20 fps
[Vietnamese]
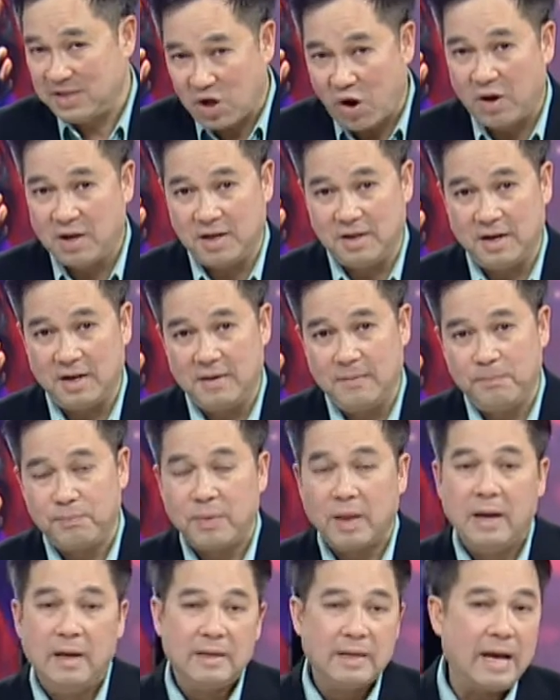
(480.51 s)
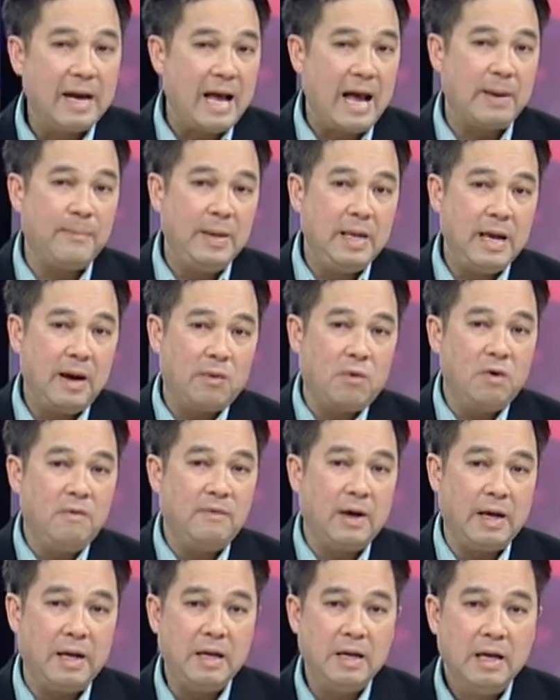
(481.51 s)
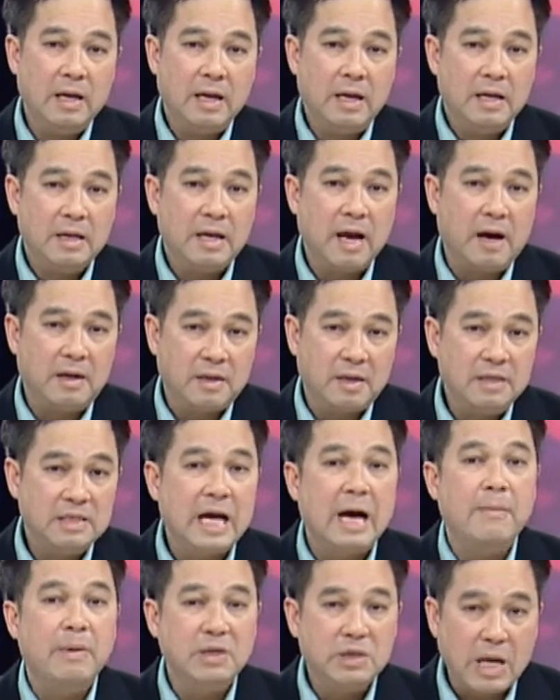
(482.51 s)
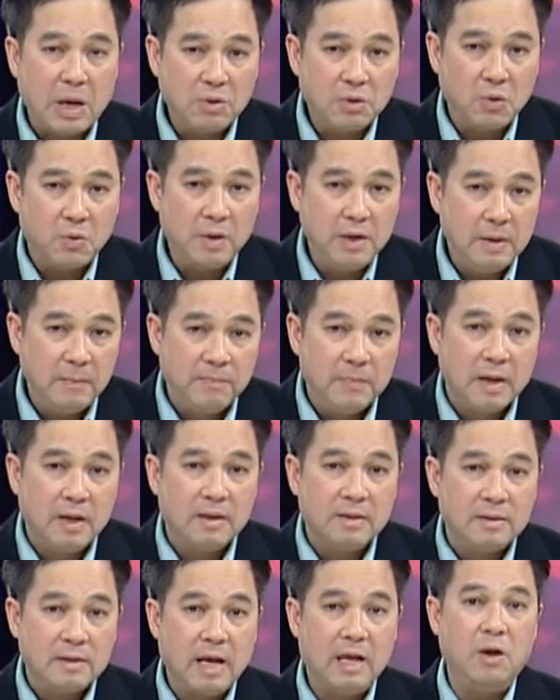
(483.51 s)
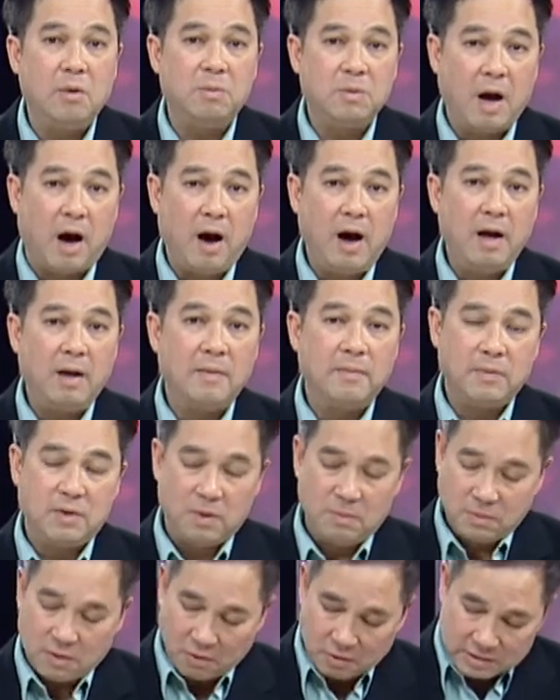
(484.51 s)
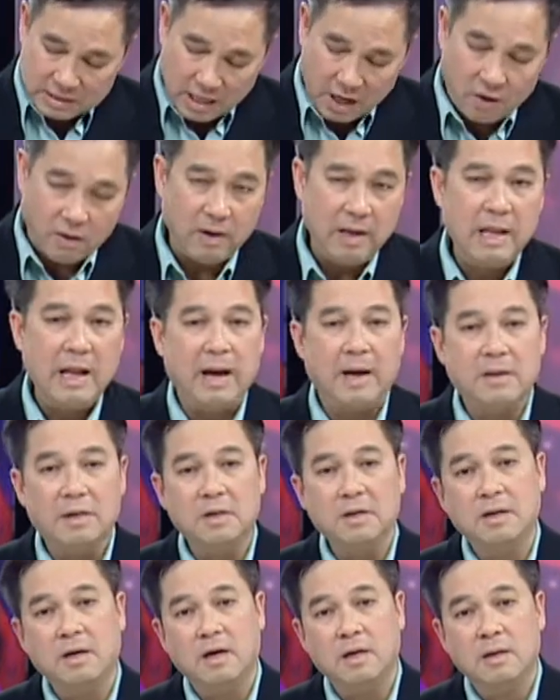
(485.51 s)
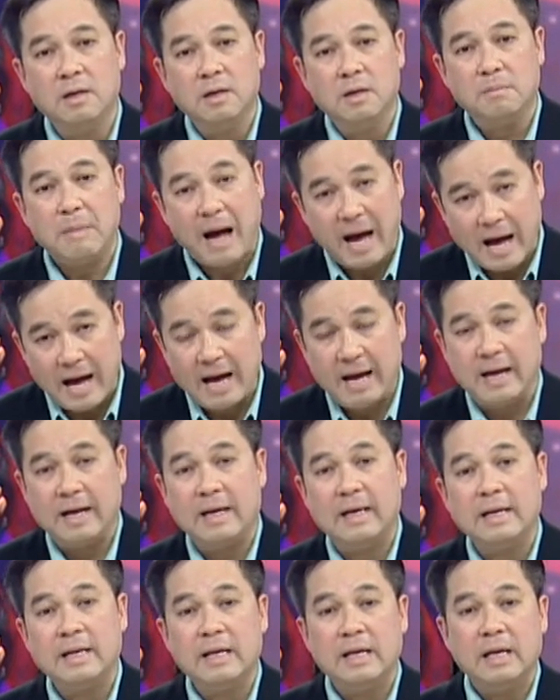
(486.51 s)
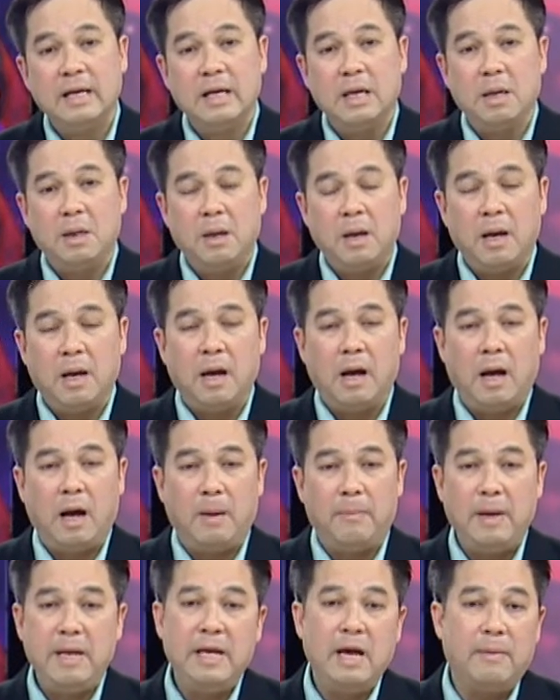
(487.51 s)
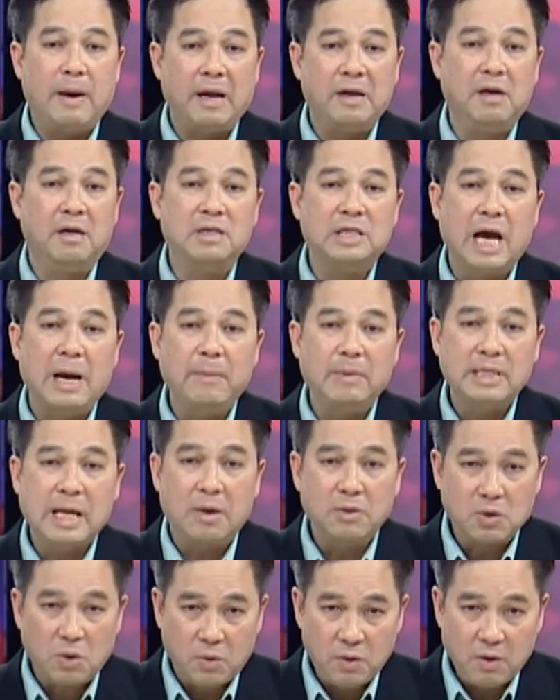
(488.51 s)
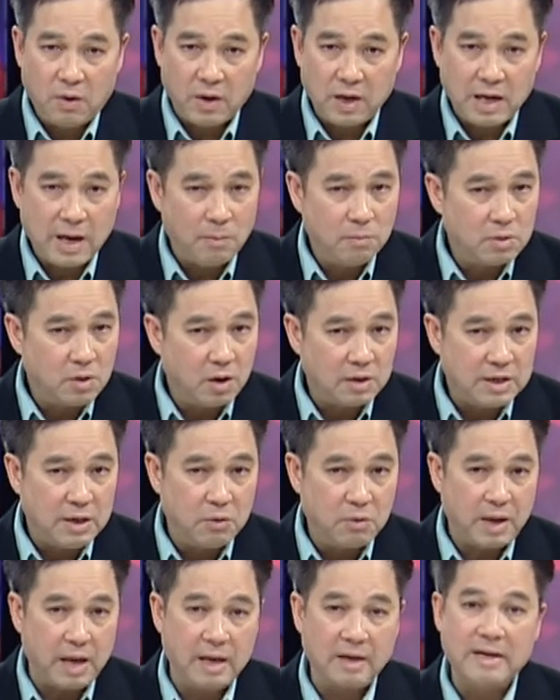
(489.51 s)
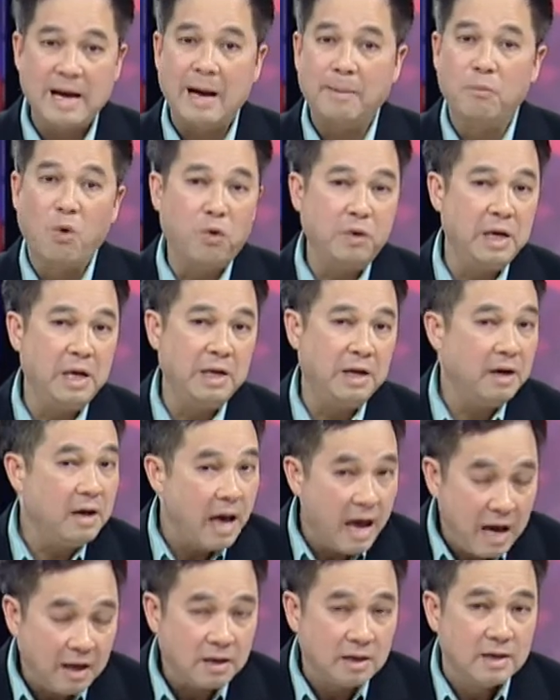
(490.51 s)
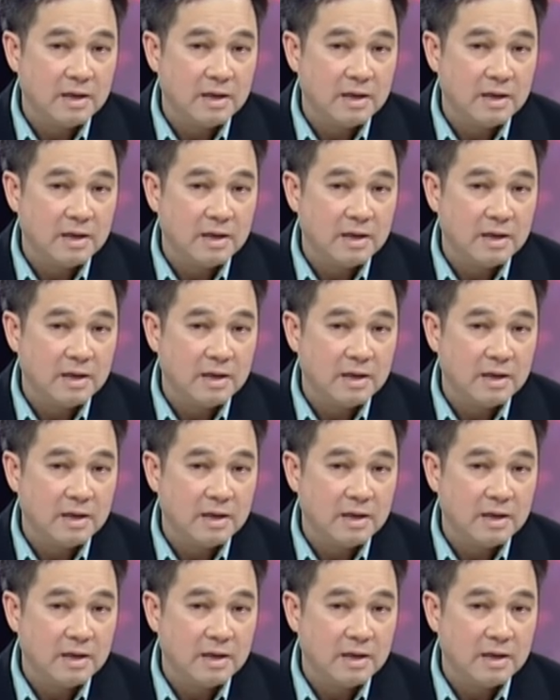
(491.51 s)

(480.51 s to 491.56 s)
chọn lựa. Chẳng hạn bây giờ quý vị chờ tới 66 tuổi thì lúc đó chúng tôi sẽ hỏi là thưa bà à, bây giờ bà được 66 tuổi rồi không có điều kiện ràng buộc gì nữa hết